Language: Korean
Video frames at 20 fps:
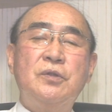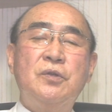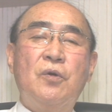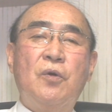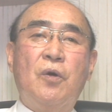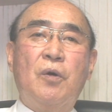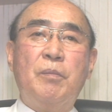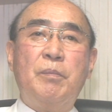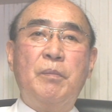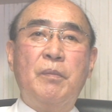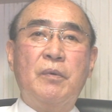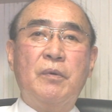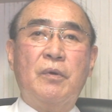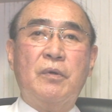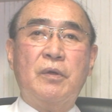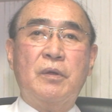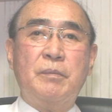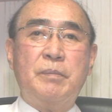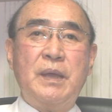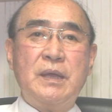
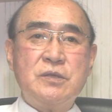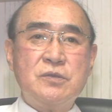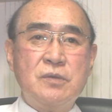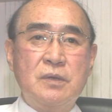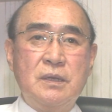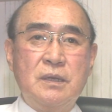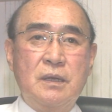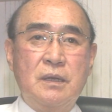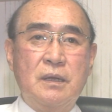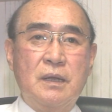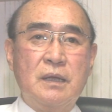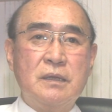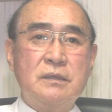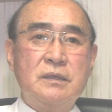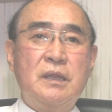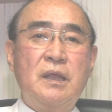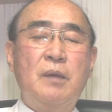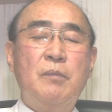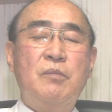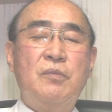요를 어,
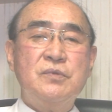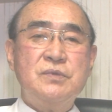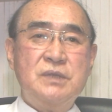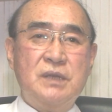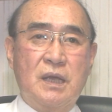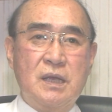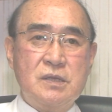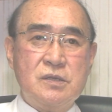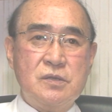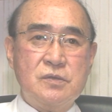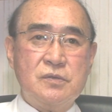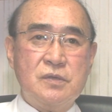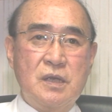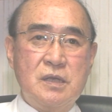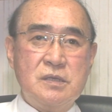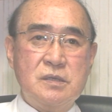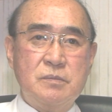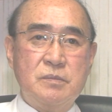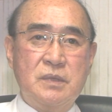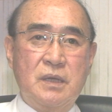배출하는데 문제가 있을 수가
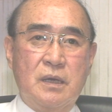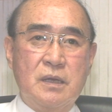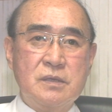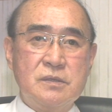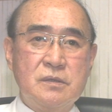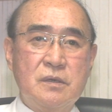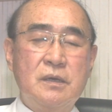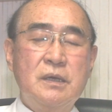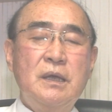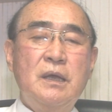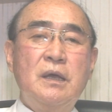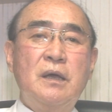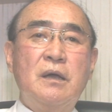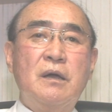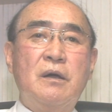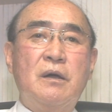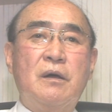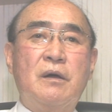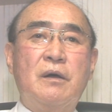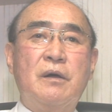있습니다. 그래서
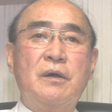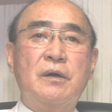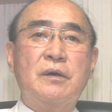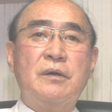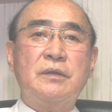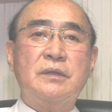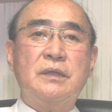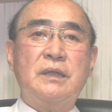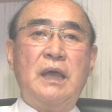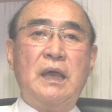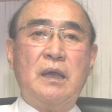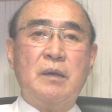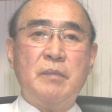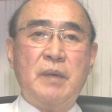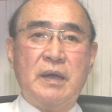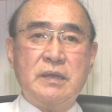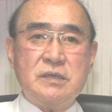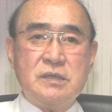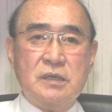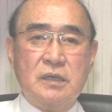나이가
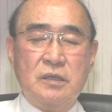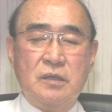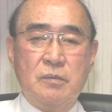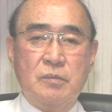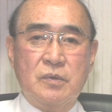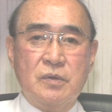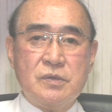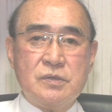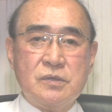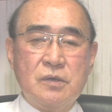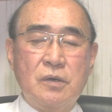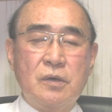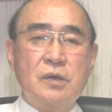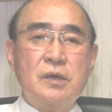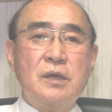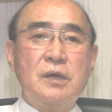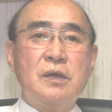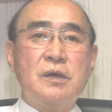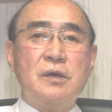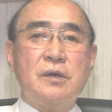많으시게 됨으로써
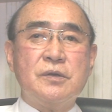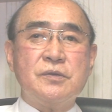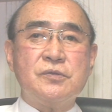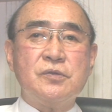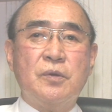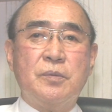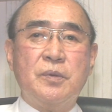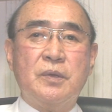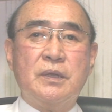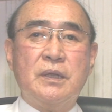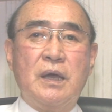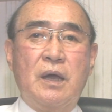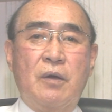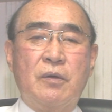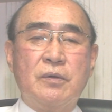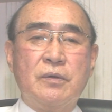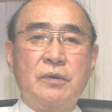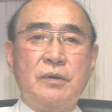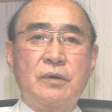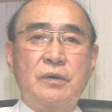소변
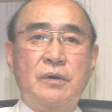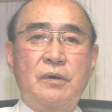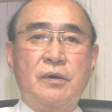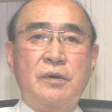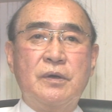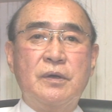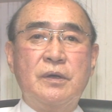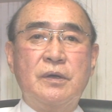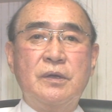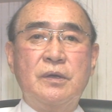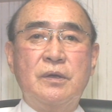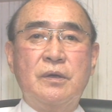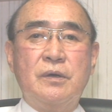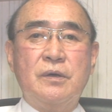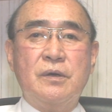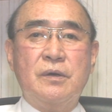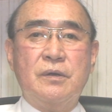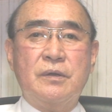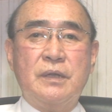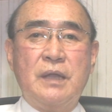나오는
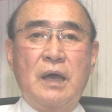그